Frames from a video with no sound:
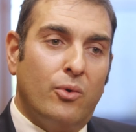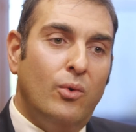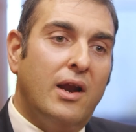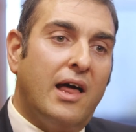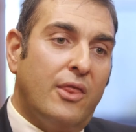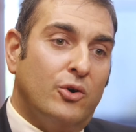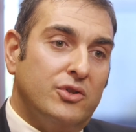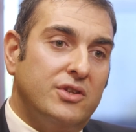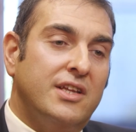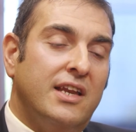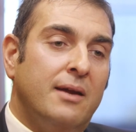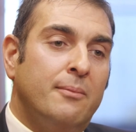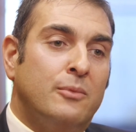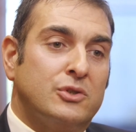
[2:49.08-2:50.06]
un lado,
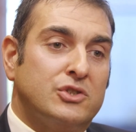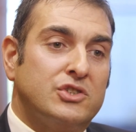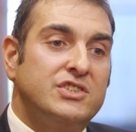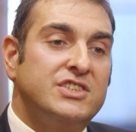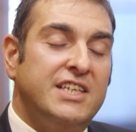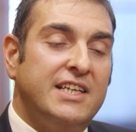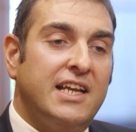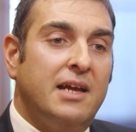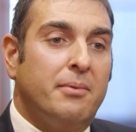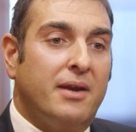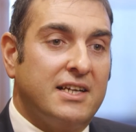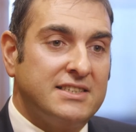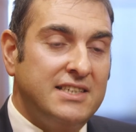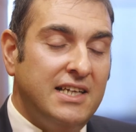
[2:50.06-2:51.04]
tenemos China y
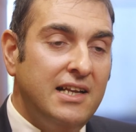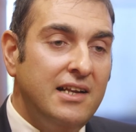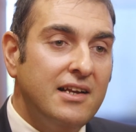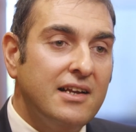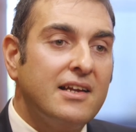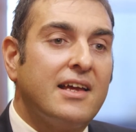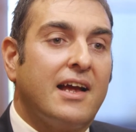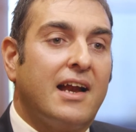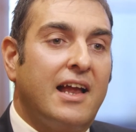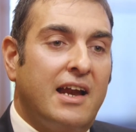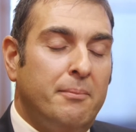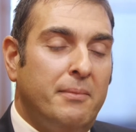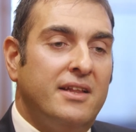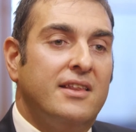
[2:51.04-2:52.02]
Brasil, que
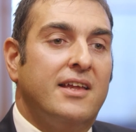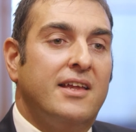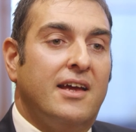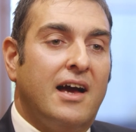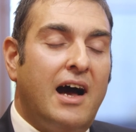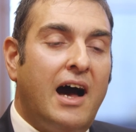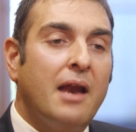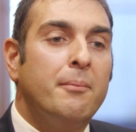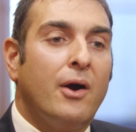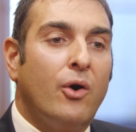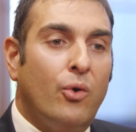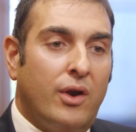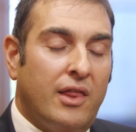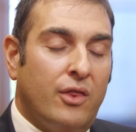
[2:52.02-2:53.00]
claramente han
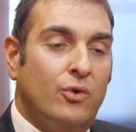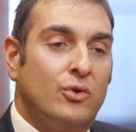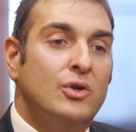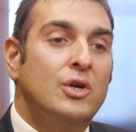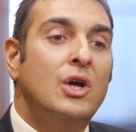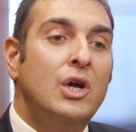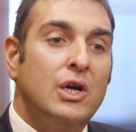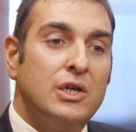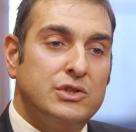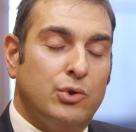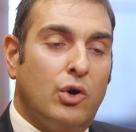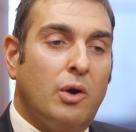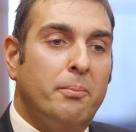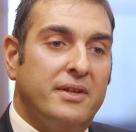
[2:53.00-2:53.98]
mejorado
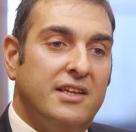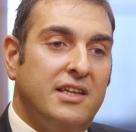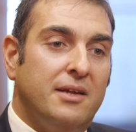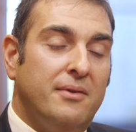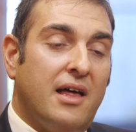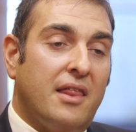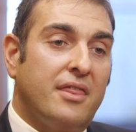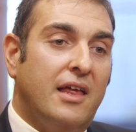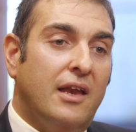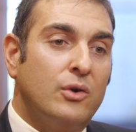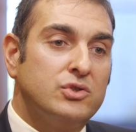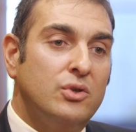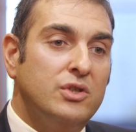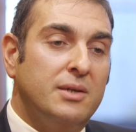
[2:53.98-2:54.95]
su competitividad en
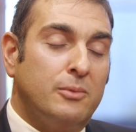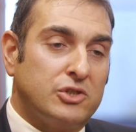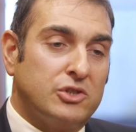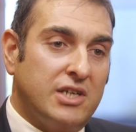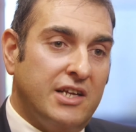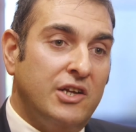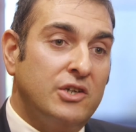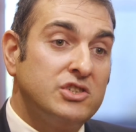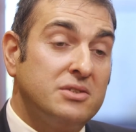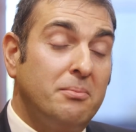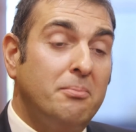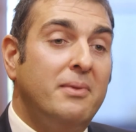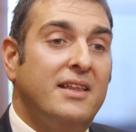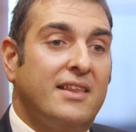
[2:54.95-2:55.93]
los últimos
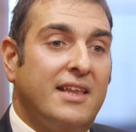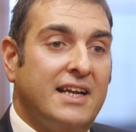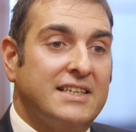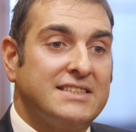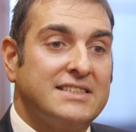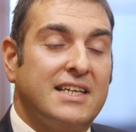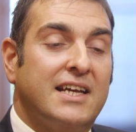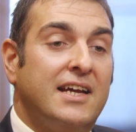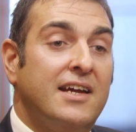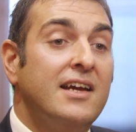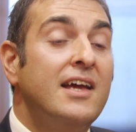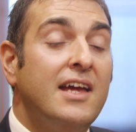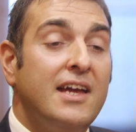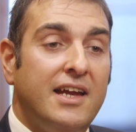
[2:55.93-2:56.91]
años, mientras
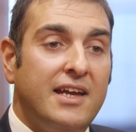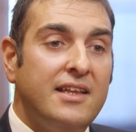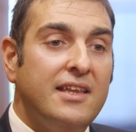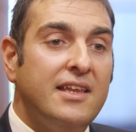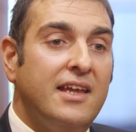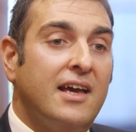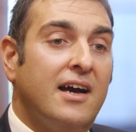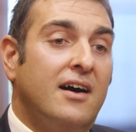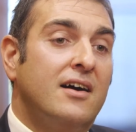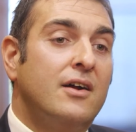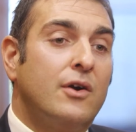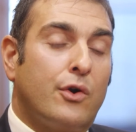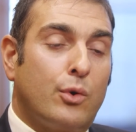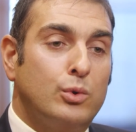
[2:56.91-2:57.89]
que India,
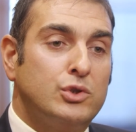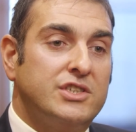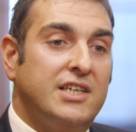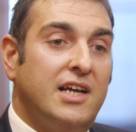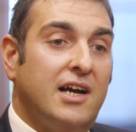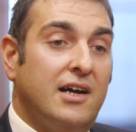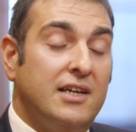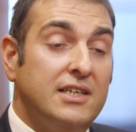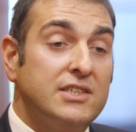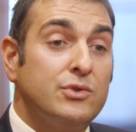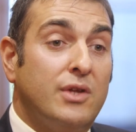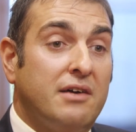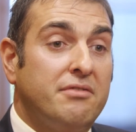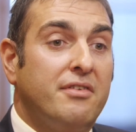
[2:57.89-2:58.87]
Rusia y
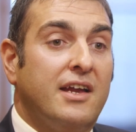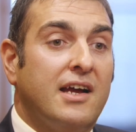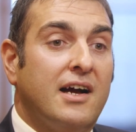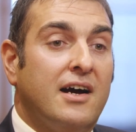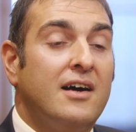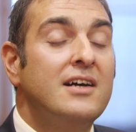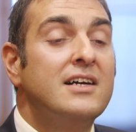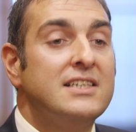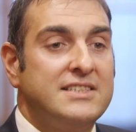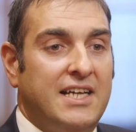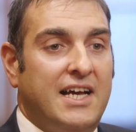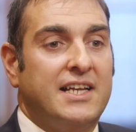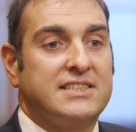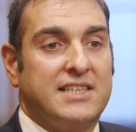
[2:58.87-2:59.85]
Sudáfrica
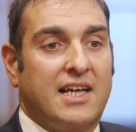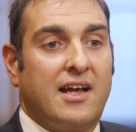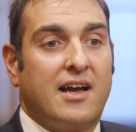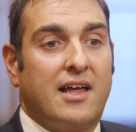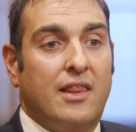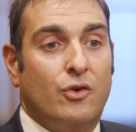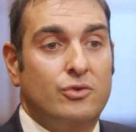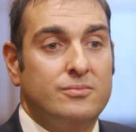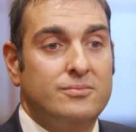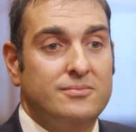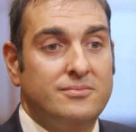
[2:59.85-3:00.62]
se han estancado.